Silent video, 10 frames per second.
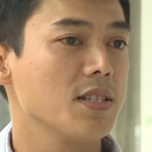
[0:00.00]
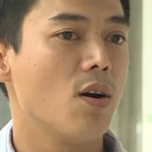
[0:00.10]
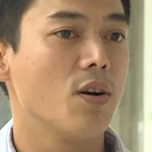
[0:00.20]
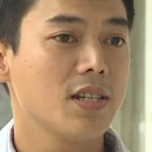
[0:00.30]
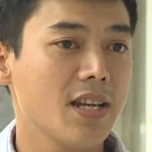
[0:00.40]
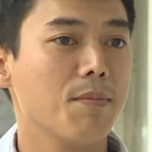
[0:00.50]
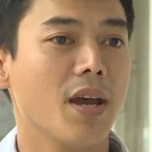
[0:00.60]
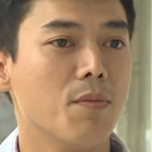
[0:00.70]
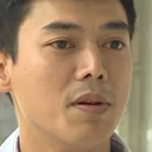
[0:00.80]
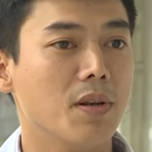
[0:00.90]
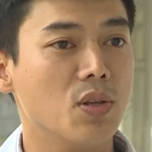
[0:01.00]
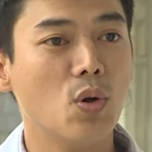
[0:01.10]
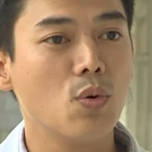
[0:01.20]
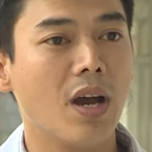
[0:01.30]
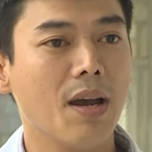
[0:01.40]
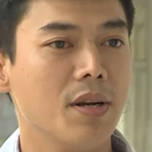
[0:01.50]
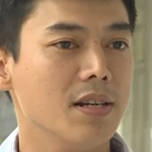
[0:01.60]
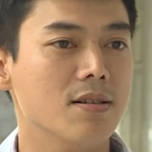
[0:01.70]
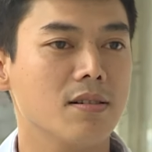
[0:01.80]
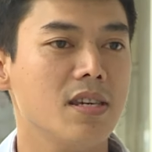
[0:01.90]
xã hội, cái trang mạng của mình vui quá,
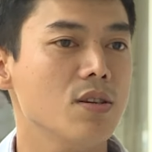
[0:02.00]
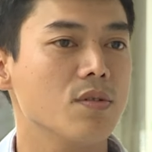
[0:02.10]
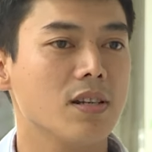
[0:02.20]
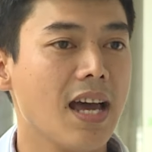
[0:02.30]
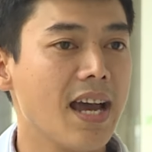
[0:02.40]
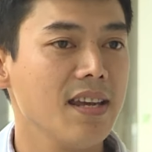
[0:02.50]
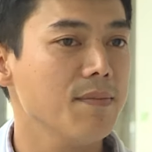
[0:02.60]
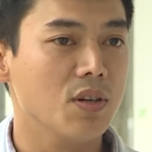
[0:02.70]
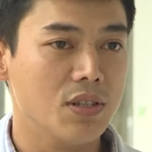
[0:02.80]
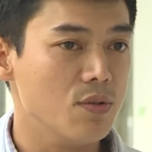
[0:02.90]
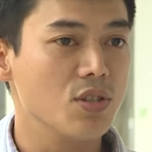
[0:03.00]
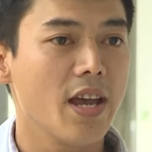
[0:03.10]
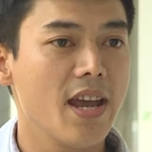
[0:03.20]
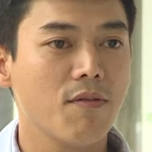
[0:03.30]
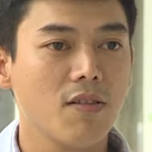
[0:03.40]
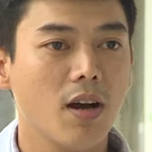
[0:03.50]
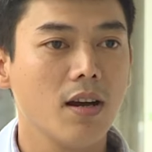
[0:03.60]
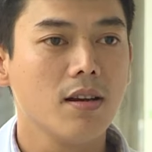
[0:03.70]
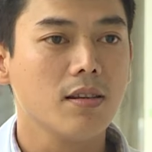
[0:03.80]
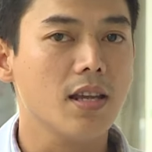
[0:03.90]
mình được nhiều like, nhiều share vân vân.
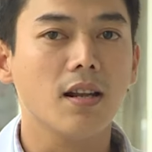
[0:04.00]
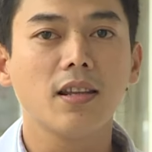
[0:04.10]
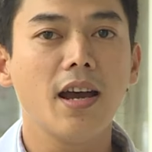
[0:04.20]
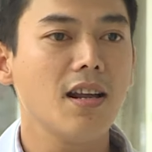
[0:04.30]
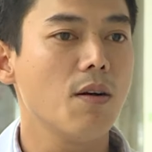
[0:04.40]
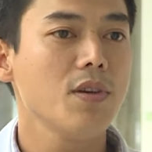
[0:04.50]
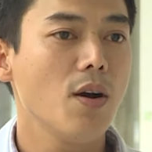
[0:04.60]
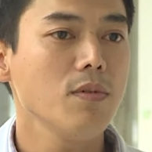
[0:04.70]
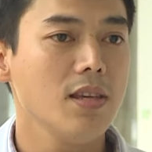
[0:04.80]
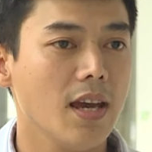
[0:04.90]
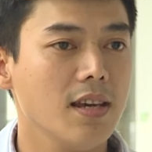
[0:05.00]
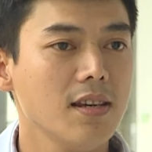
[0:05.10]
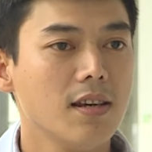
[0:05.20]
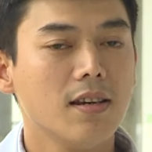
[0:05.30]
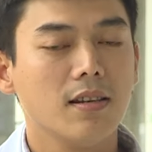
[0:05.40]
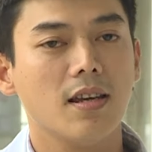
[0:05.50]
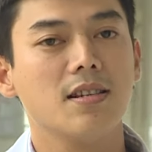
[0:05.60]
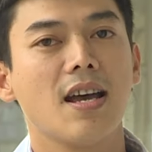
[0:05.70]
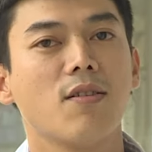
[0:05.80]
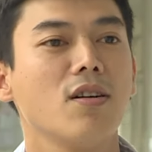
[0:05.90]
Vì thực tế nó không giống như vậy.
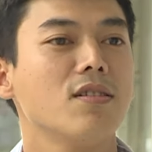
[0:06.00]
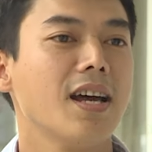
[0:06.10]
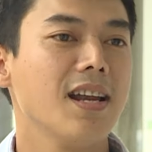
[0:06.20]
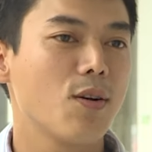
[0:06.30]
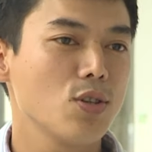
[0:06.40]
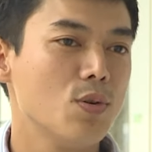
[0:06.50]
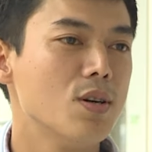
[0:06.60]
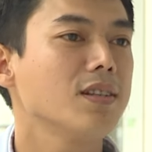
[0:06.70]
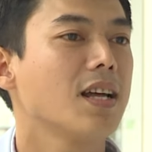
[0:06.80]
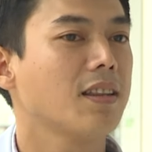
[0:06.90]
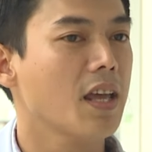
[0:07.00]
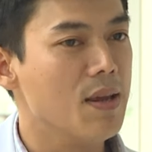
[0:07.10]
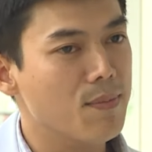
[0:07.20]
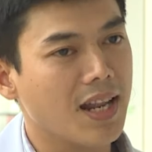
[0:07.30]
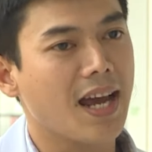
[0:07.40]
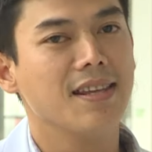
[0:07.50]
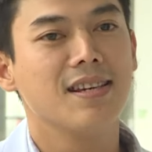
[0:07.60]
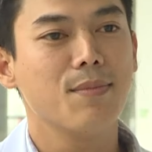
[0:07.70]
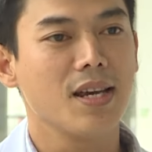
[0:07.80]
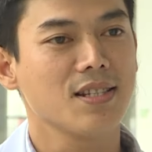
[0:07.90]
thì sau đó người ta lại có xu hướng người ta tìm lại
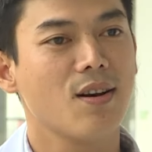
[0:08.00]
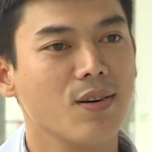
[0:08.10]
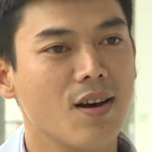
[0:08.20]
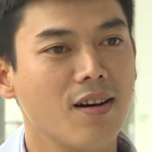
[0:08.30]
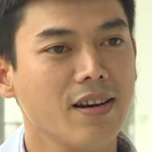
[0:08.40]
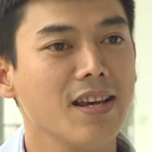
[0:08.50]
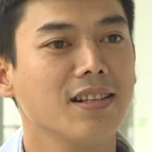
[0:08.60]
với cái mạng xã hội đó để